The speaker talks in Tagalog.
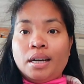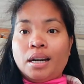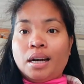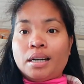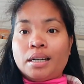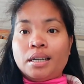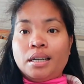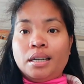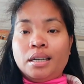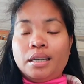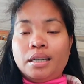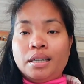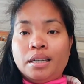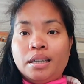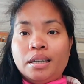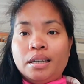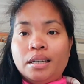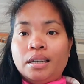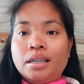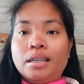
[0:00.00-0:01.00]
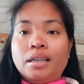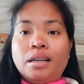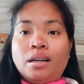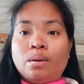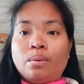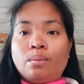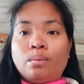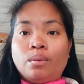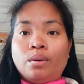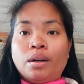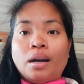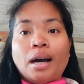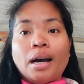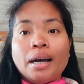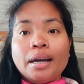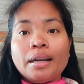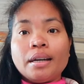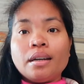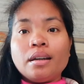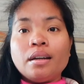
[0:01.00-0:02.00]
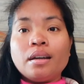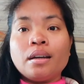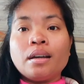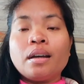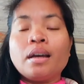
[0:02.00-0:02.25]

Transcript: Luckily, hindi na umulan.